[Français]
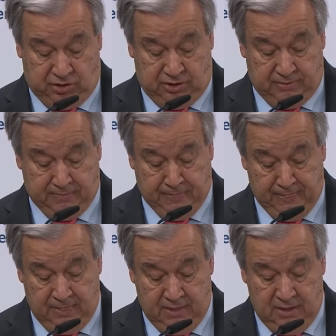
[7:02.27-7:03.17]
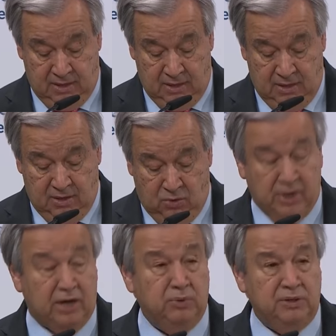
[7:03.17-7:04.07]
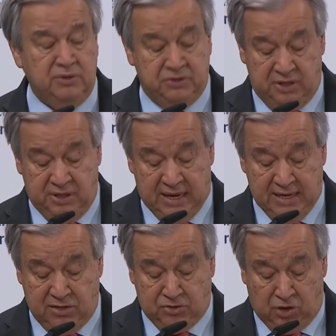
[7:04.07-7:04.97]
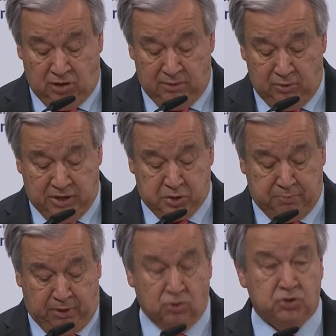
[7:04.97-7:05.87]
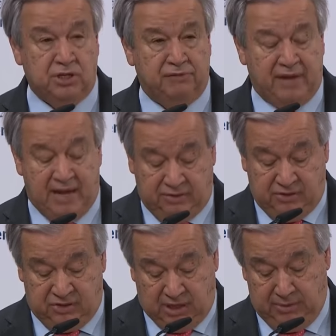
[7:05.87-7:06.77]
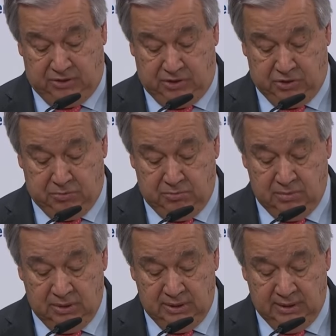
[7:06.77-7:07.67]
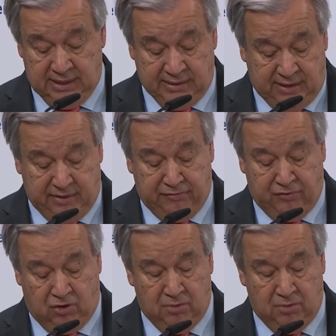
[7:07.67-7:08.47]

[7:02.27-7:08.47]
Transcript: Nous assistons à une augmentation intolérable de l'antisémitisme et d'autres formes de haine religieuse et raciale.